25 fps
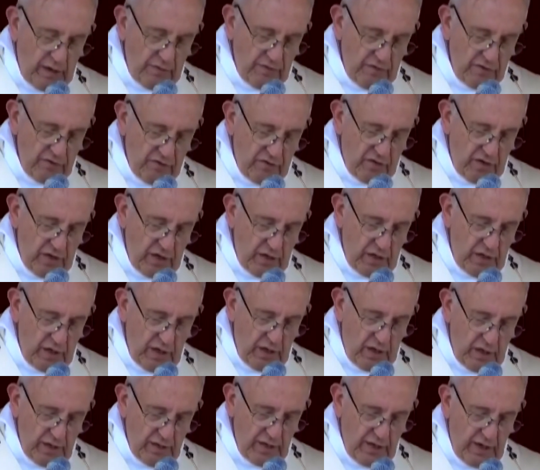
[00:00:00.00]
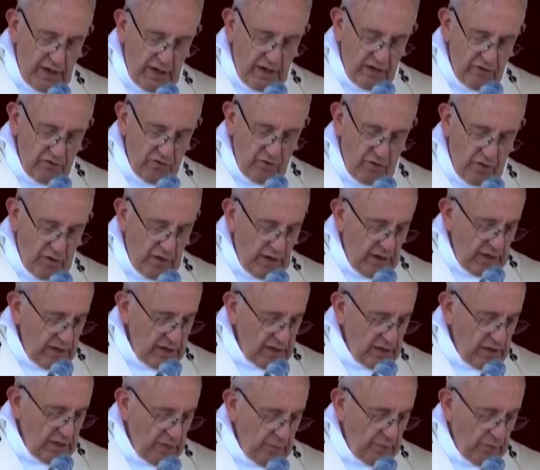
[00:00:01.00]
vigilia della
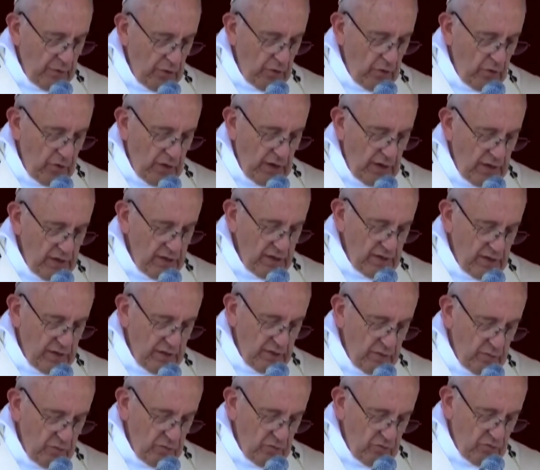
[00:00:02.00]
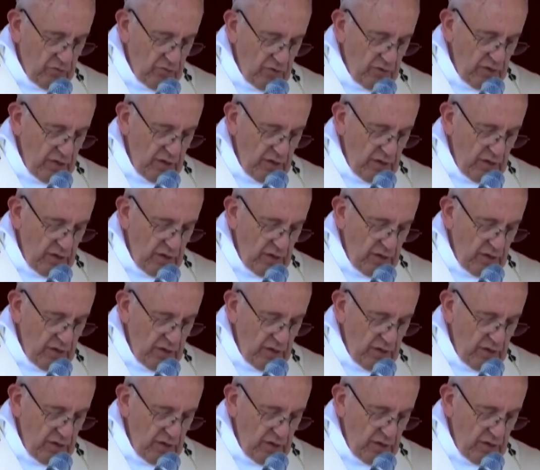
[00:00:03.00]
giornata per Orantibus